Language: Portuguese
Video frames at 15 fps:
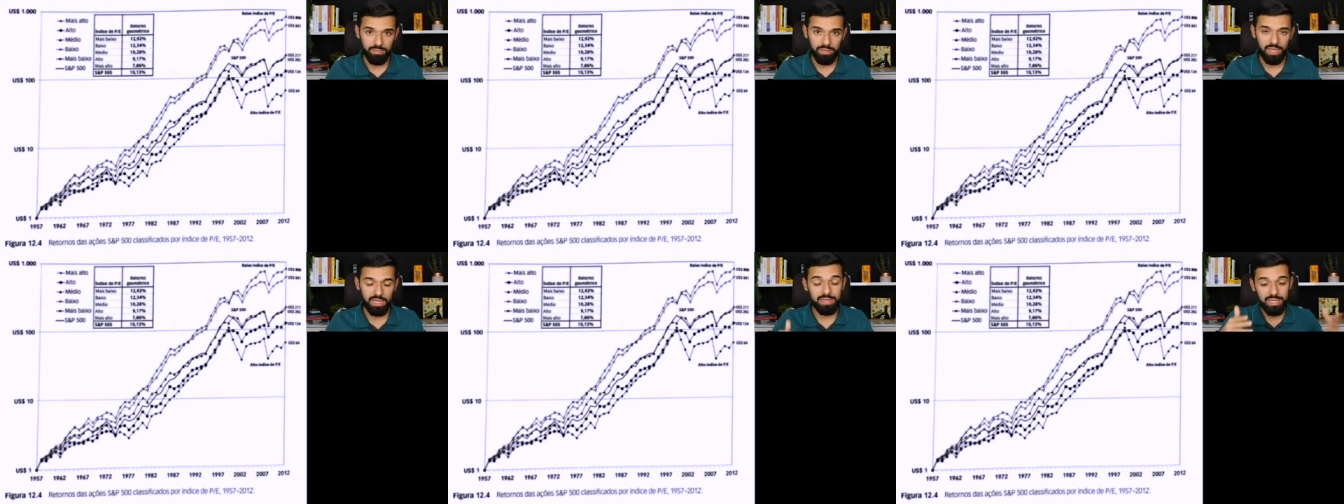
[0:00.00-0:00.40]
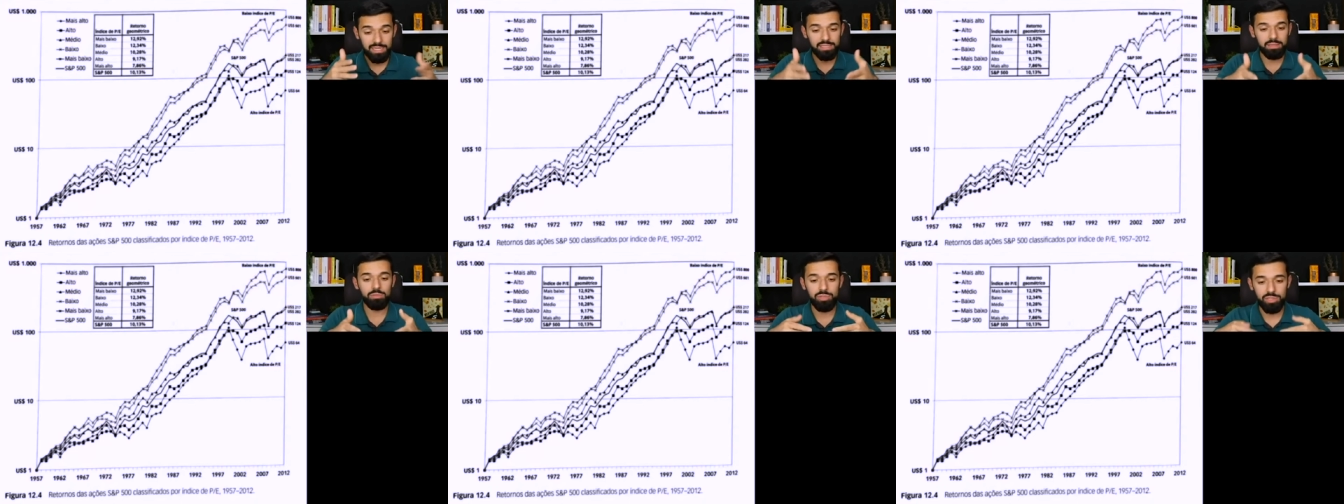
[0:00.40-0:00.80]
tá?
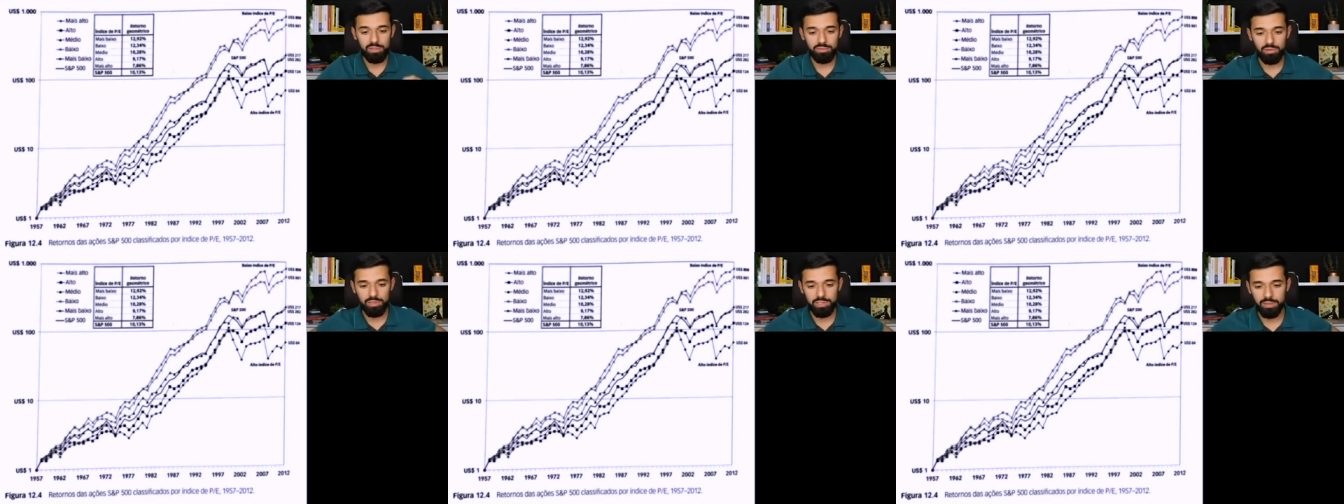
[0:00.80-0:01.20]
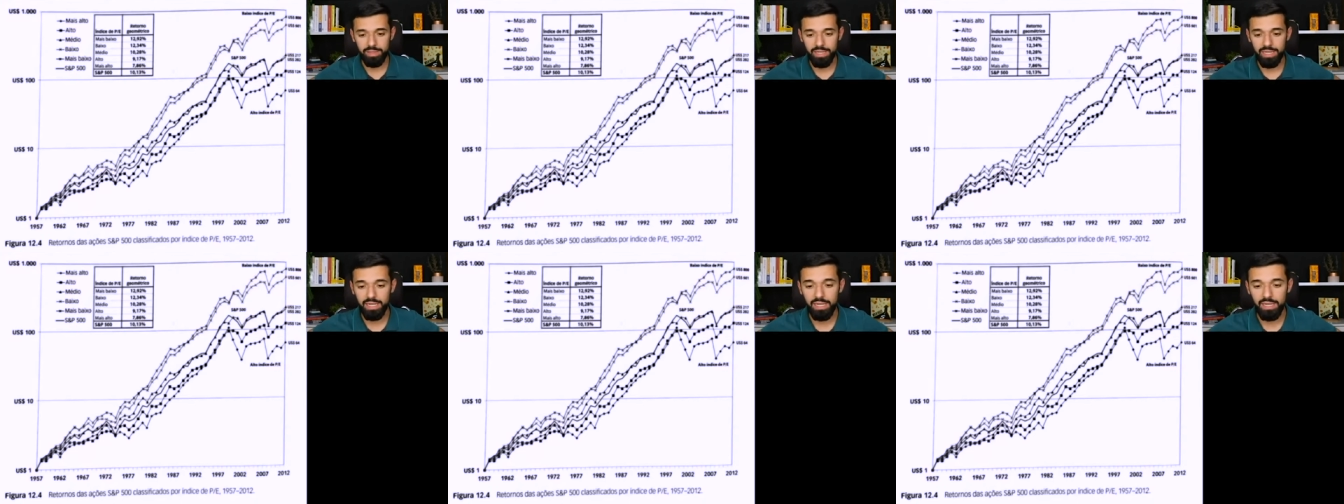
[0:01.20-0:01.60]
Dessa bolsa de valores
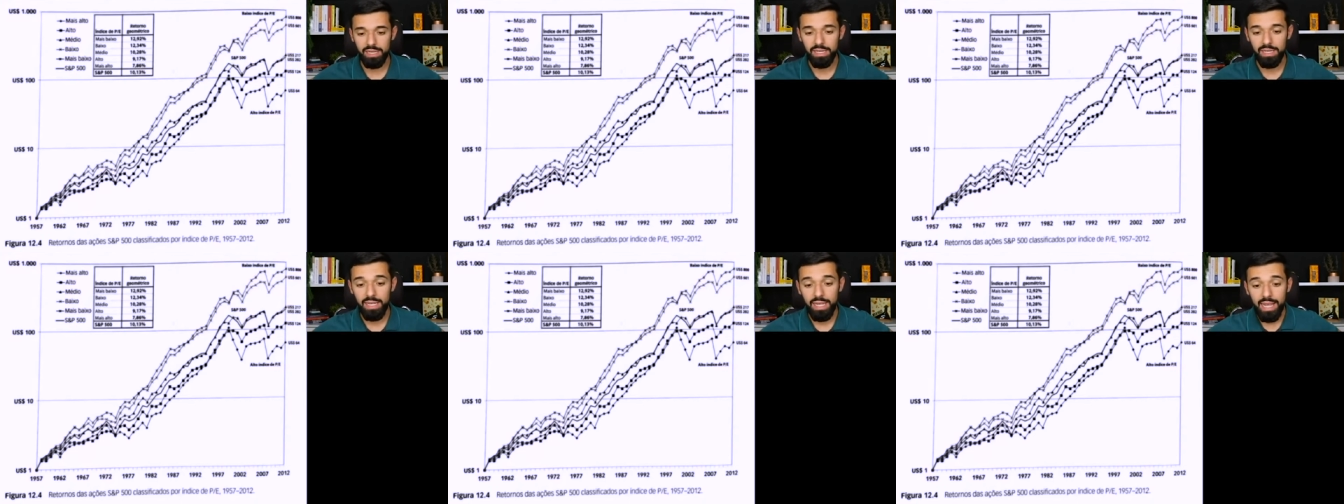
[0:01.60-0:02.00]
americana,